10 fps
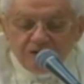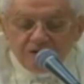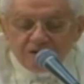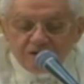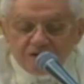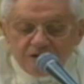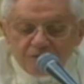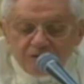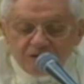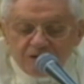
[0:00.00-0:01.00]
está
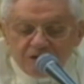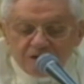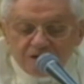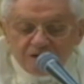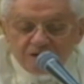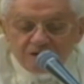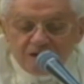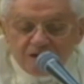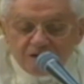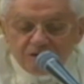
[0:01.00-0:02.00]
también
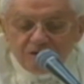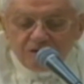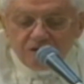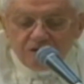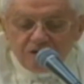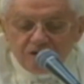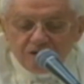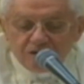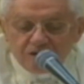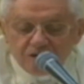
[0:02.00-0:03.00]
caracterizado en
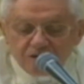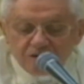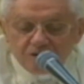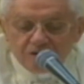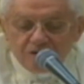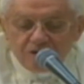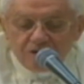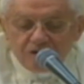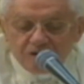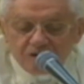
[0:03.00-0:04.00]
la tradición de la
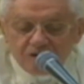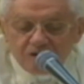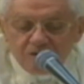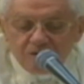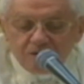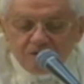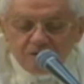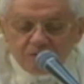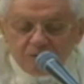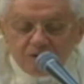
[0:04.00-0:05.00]
Iglesia
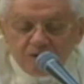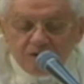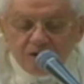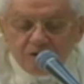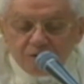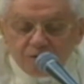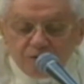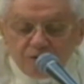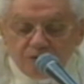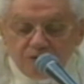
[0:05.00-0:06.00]
por el
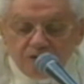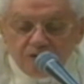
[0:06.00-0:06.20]
ayuno,